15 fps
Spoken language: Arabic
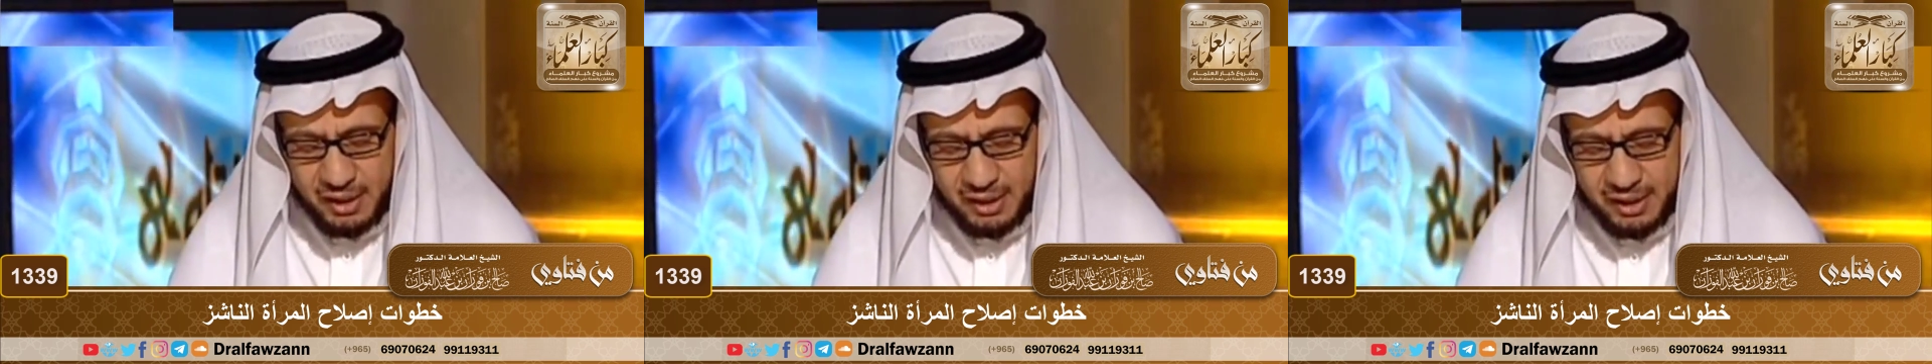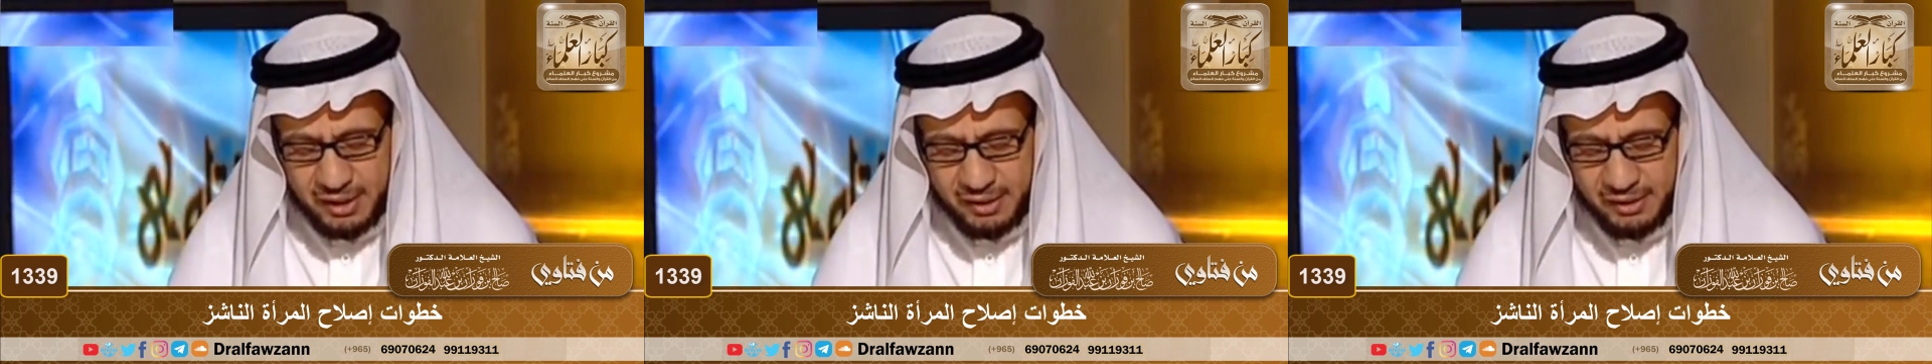
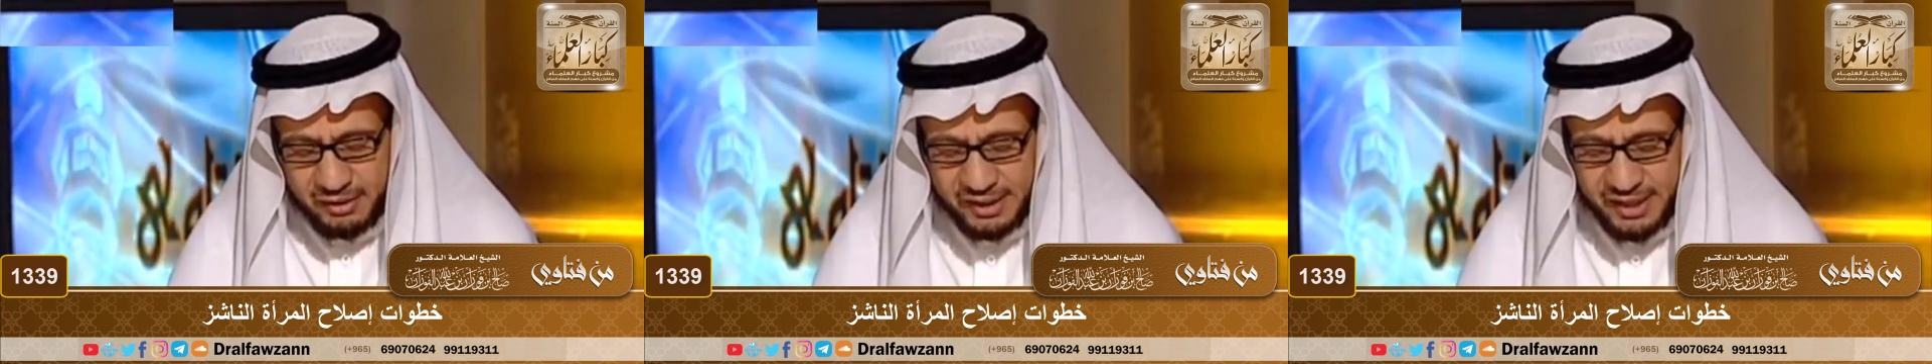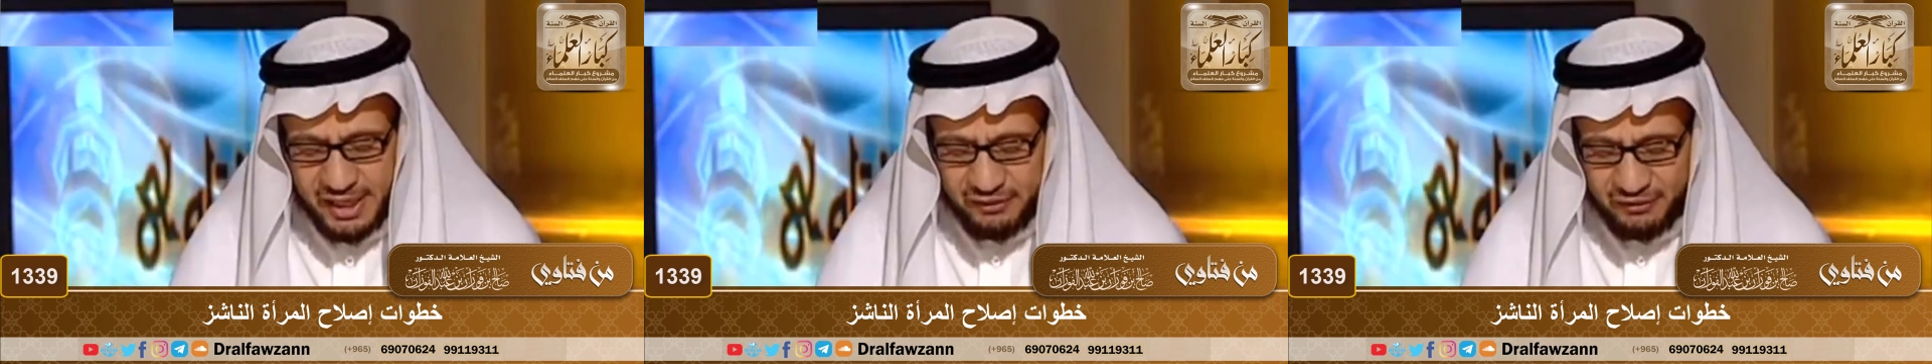آه،
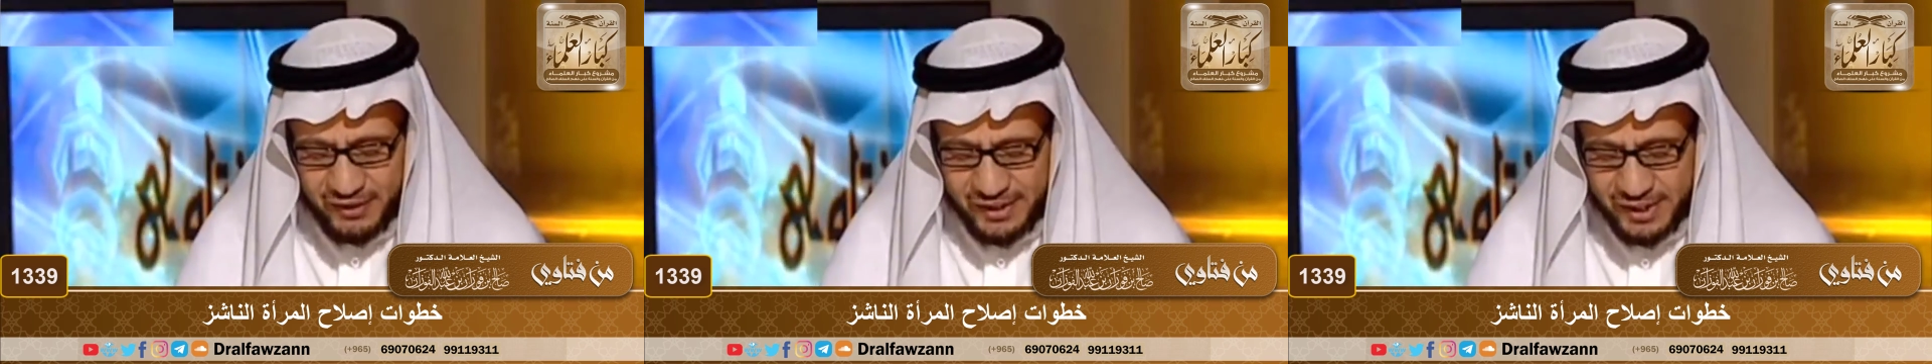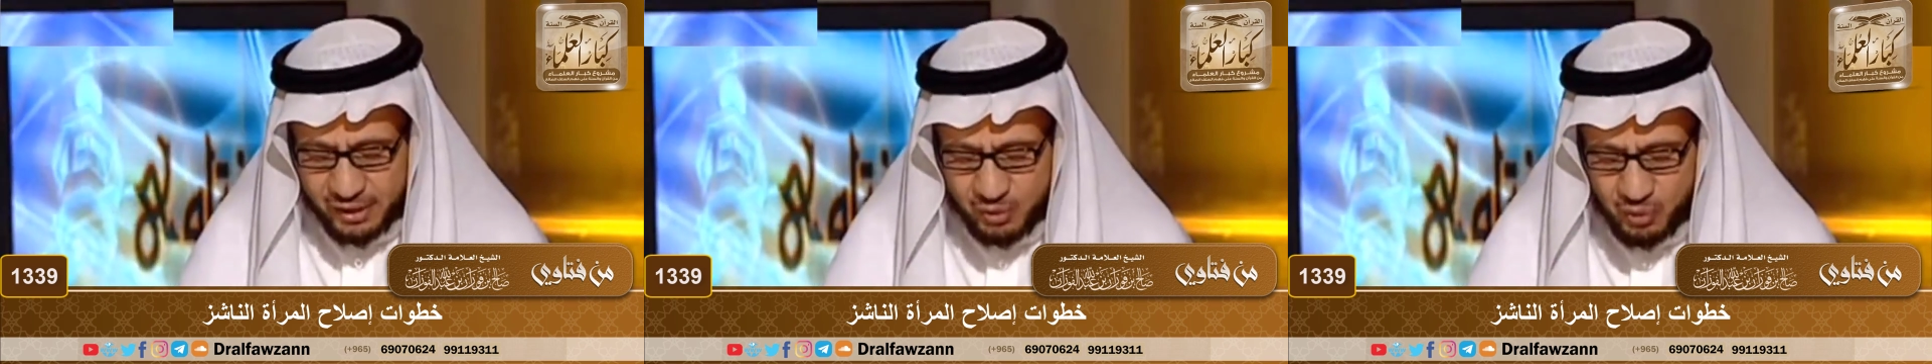كيف
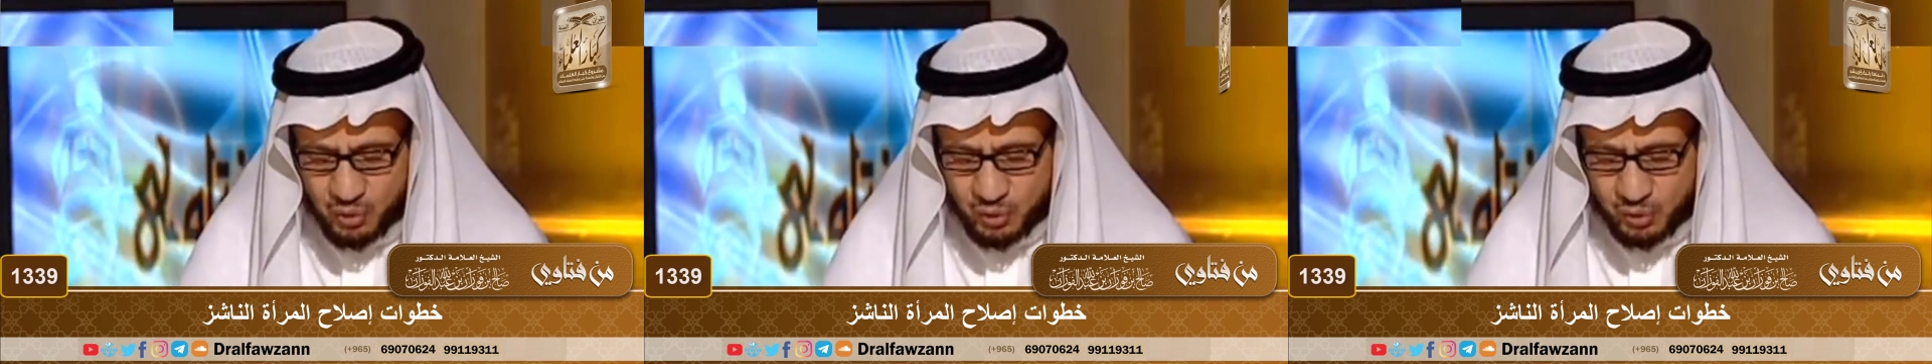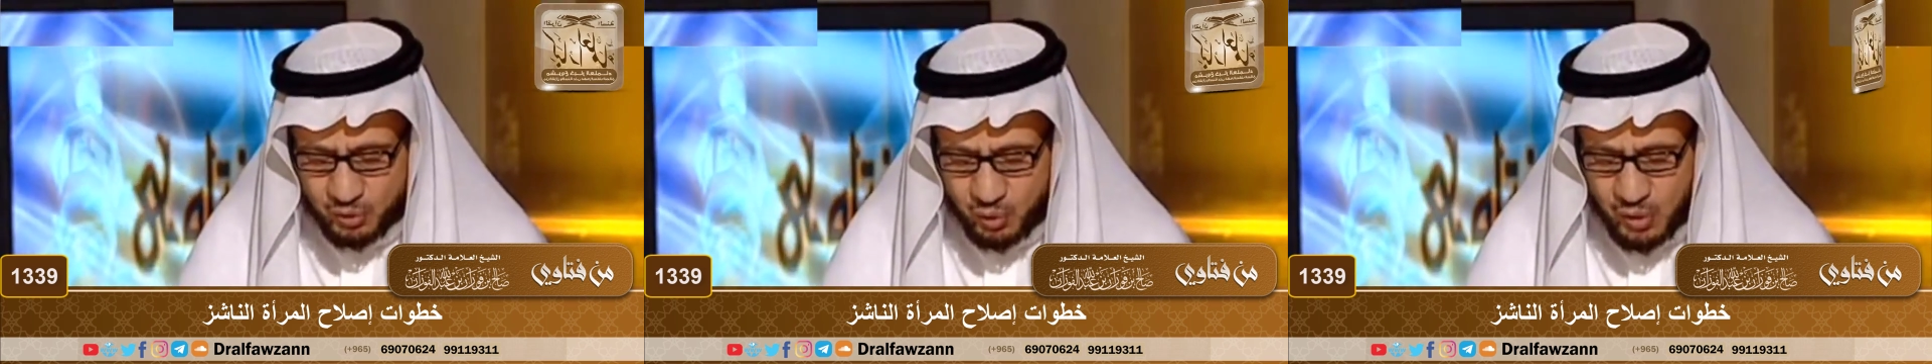
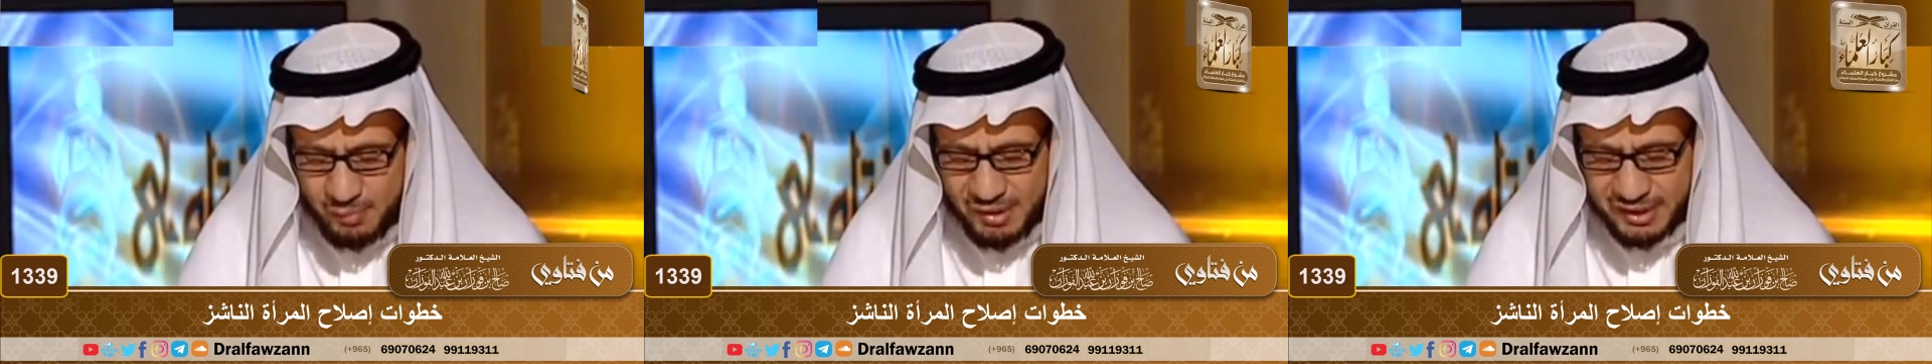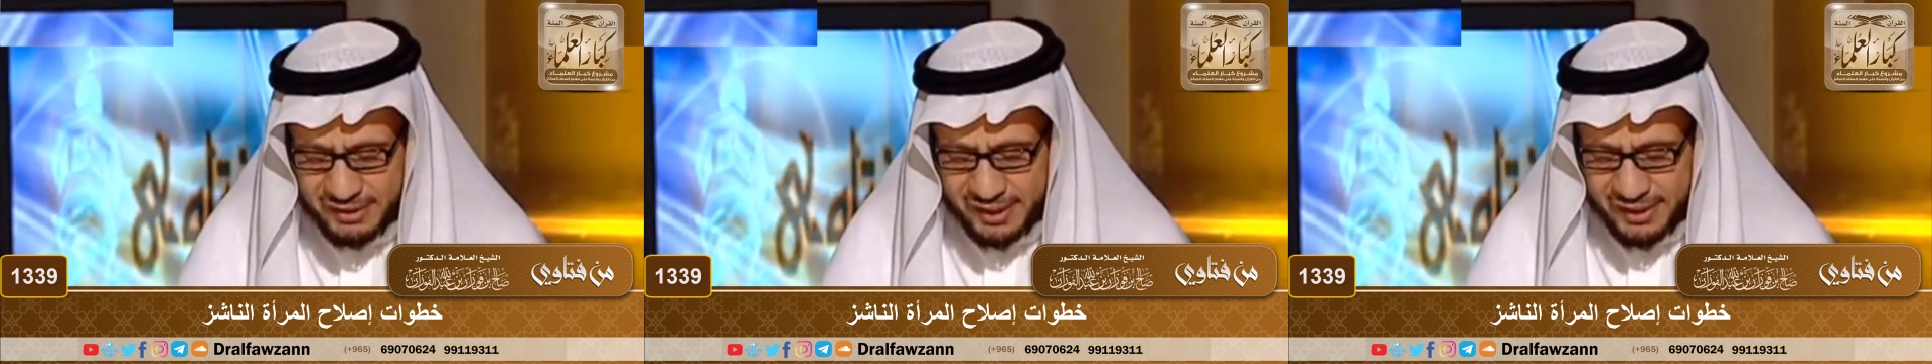يكون
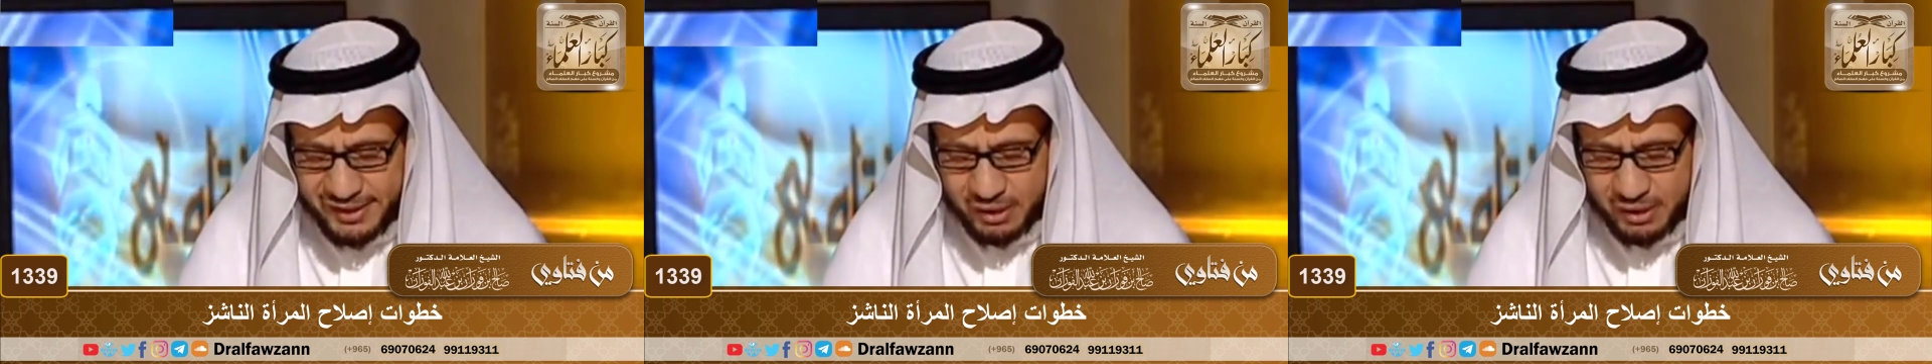ومتى